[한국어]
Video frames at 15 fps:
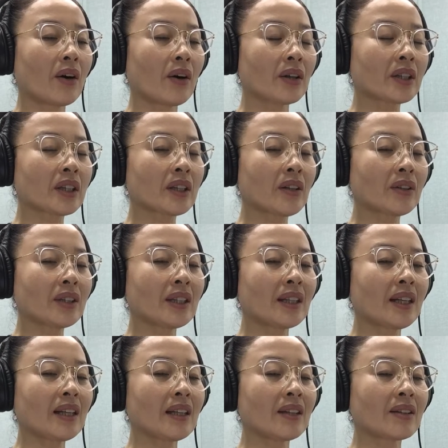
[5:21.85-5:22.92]
어떤
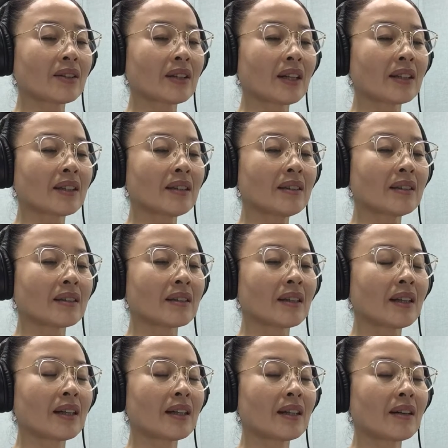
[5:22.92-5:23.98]
일이 일어나든
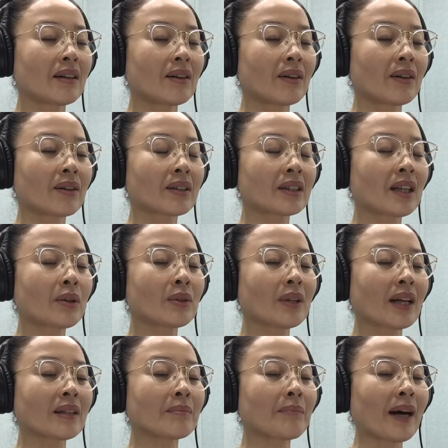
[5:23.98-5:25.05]
어, 그대로
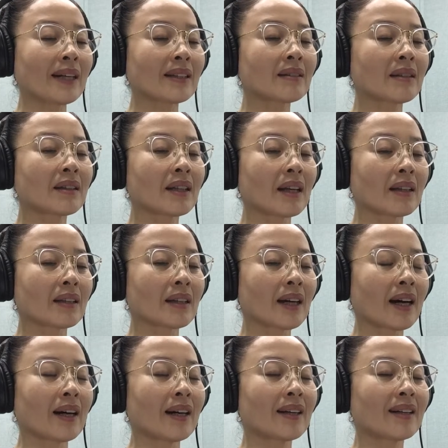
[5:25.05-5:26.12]
나는
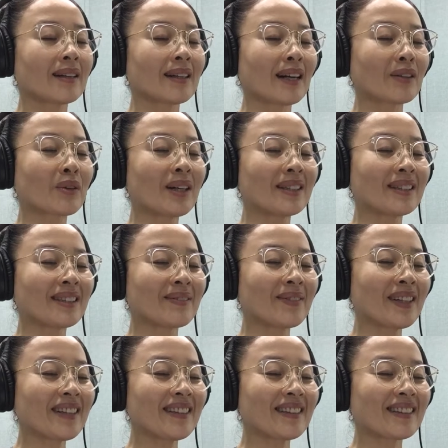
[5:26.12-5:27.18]
받아들이겠다라고
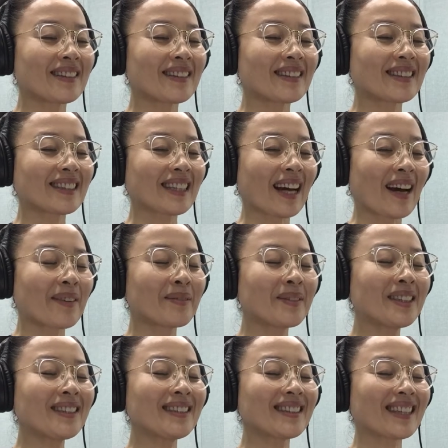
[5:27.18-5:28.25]
하지만
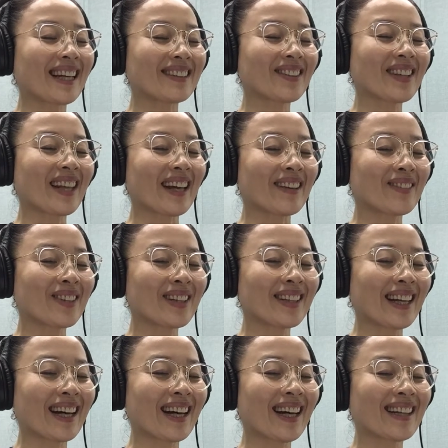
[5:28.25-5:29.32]
잠은 자서는 안
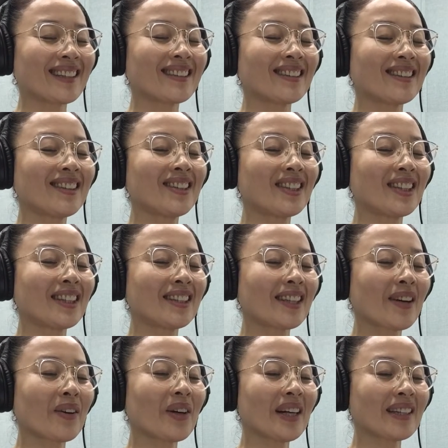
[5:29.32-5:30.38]
된다 하는 의지를
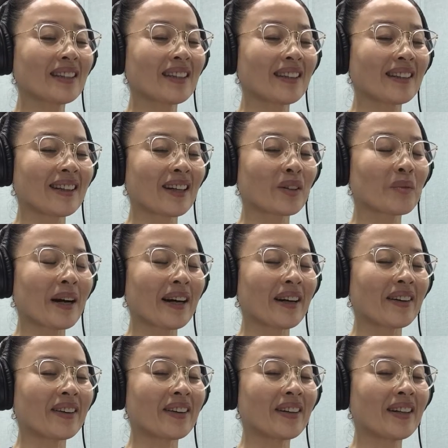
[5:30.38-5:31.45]
세워야 된다고
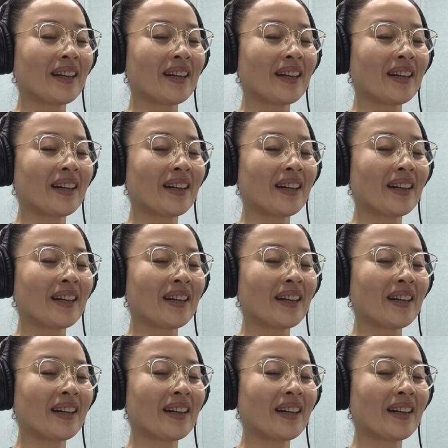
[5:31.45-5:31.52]
봐요.